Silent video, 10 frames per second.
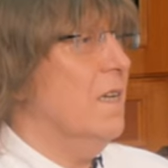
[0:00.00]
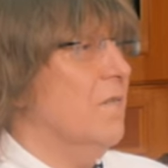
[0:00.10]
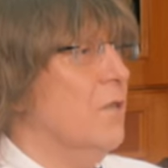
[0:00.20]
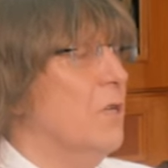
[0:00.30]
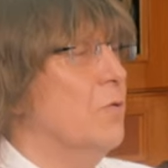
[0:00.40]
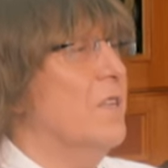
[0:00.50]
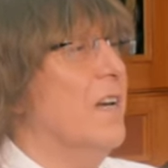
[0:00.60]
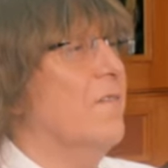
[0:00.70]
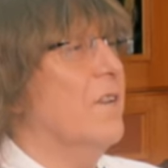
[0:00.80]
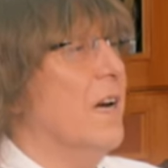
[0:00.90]
И вот эту
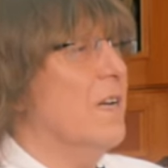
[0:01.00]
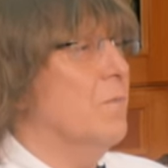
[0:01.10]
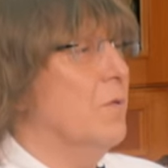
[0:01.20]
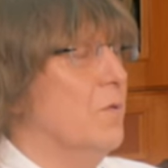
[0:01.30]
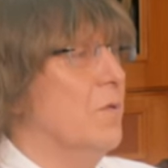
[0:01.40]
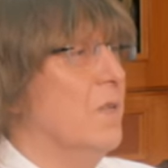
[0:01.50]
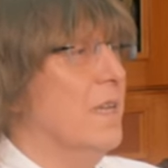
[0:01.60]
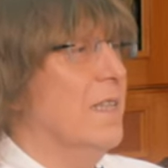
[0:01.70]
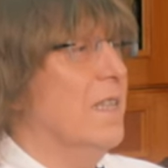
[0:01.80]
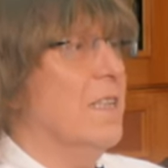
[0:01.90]
диафрагму,
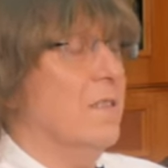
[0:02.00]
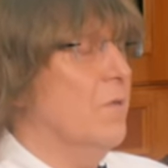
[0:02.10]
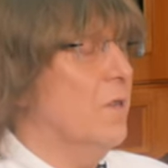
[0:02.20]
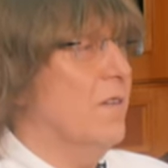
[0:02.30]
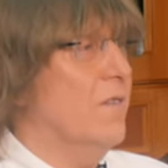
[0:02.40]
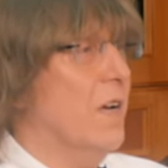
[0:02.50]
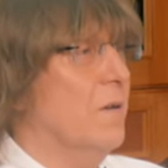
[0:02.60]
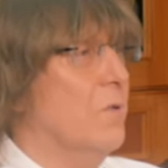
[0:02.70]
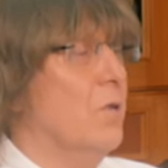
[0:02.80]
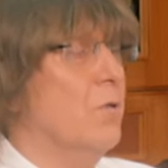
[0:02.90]
тазовую
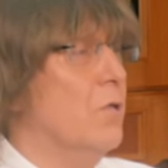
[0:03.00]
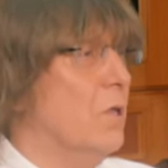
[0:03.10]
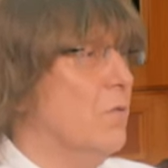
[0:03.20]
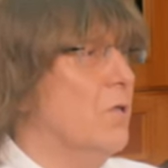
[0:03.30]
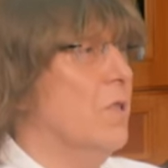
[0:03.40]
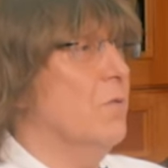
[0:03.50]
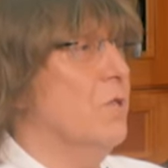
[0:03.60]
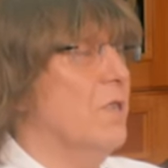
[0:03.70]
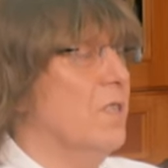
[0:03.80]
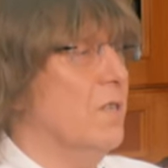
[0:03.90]
диафрагму, ее тоже нужно
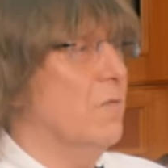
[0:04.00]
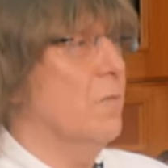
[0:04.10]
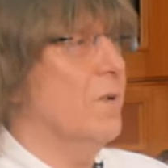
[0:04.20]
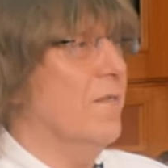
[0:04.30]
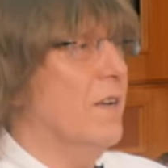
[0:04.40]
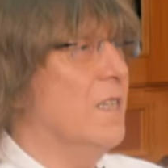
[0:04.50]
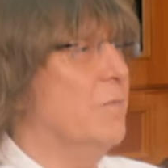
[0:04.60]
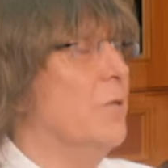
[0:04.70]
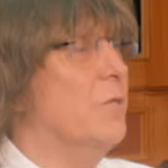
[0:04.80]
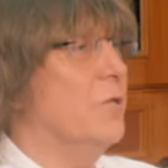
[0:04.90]
учиться управлять
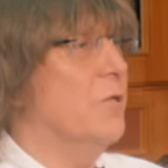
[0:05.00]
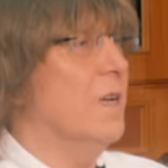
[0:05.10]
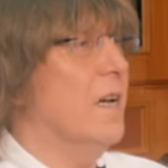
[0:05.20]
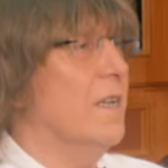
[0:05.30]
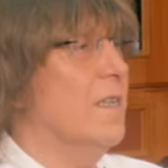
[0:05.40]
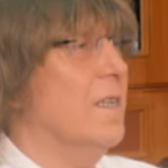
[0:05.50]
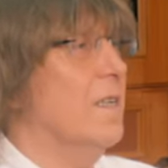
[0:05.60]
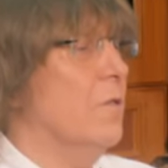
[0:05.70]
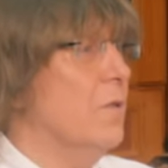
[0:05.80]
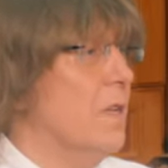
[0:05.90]
с помощью дыхания,
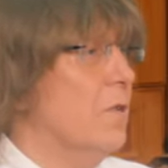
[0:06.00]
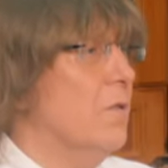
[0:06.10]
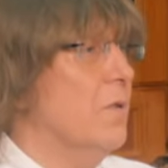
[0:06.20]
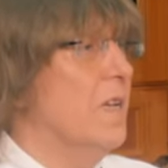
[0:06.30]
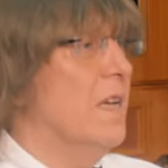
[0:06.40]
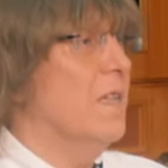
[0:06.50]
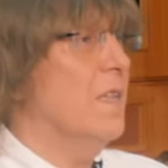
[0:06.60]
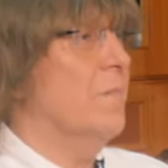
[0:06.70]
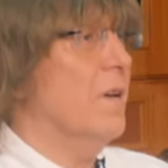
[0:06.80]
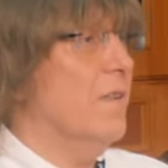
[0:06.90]
эту энергию
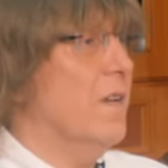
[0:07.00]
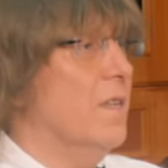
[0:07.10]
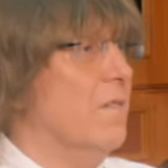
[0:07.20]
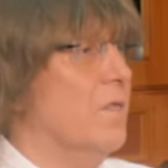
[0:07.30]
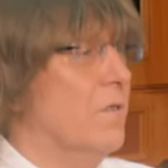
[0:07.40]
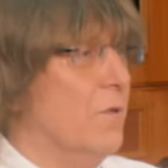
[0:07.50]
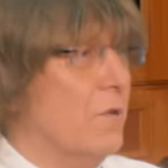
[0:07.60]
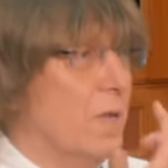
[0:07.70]
направлять в живот.